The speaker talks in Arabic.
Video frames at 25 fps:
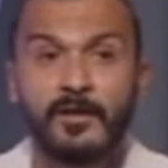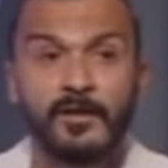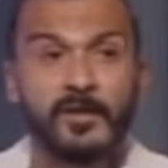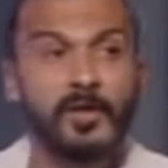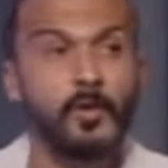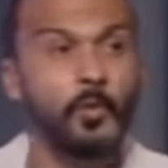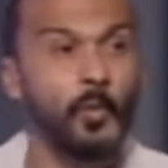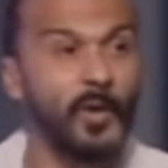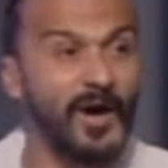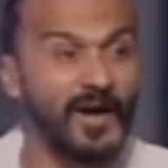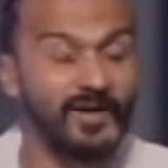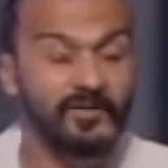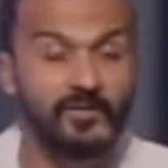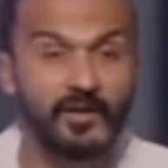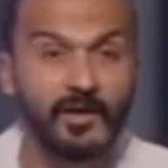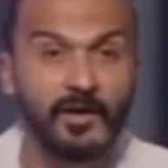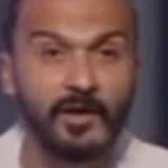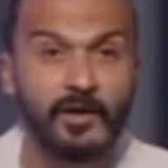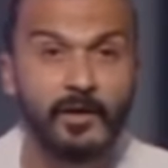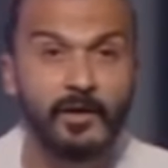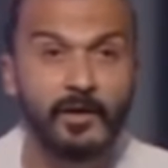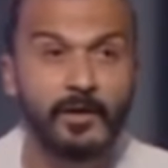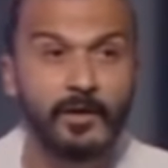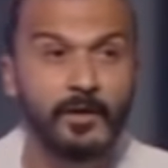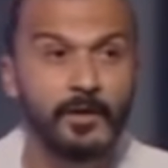
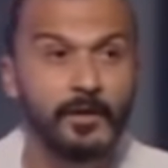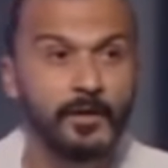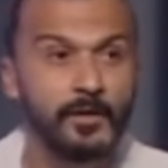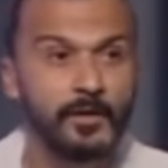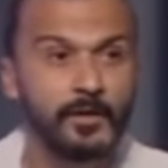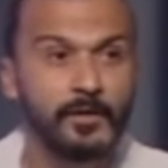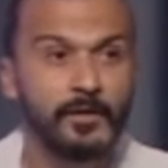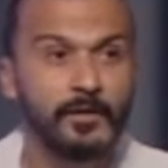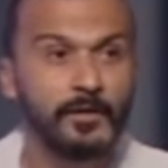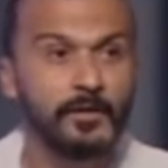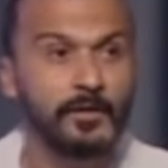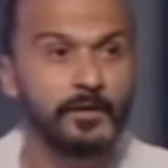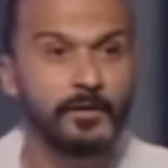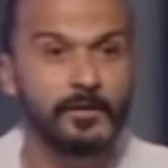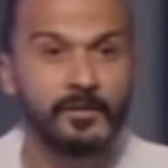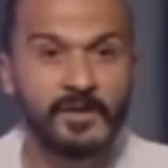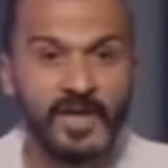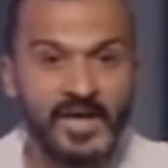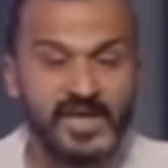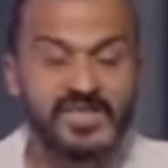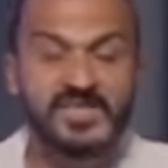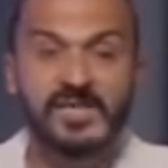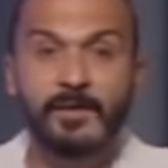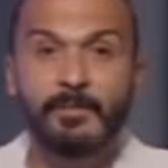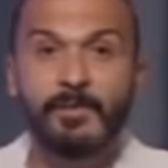دلوقتي
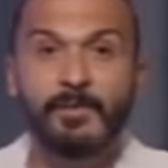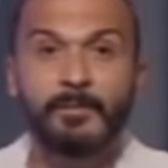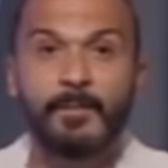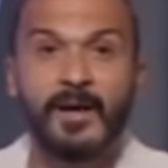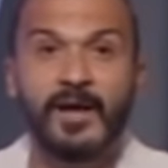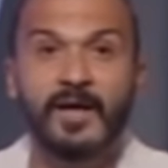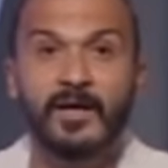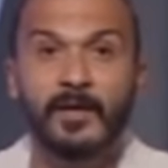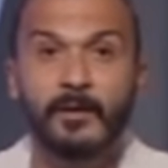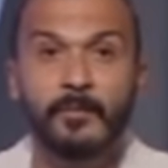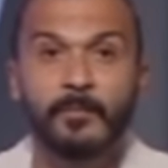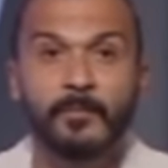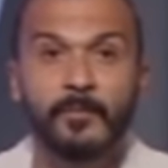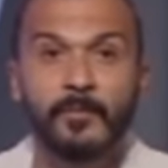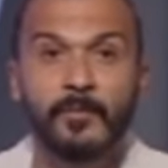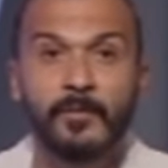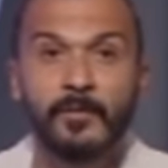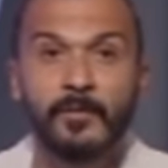تكسب المغرب